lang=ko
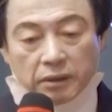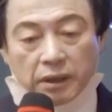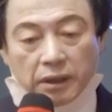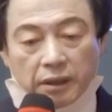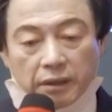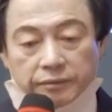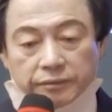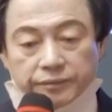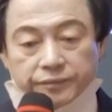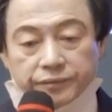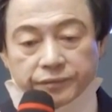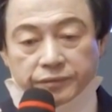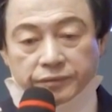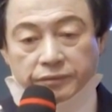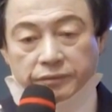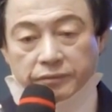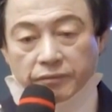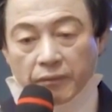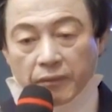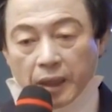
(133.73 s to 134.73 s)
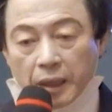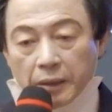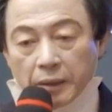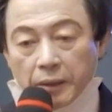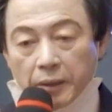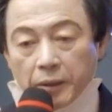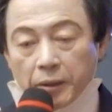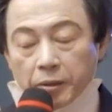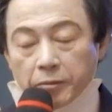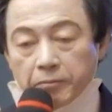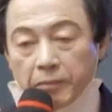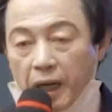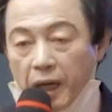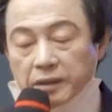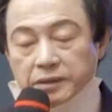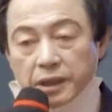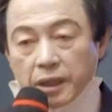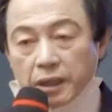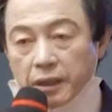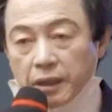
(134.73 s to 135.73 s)
거예요.
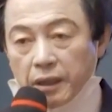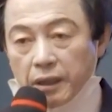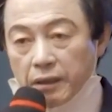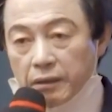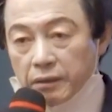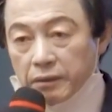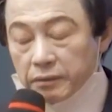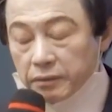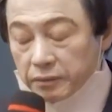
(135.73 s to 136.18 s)
만약에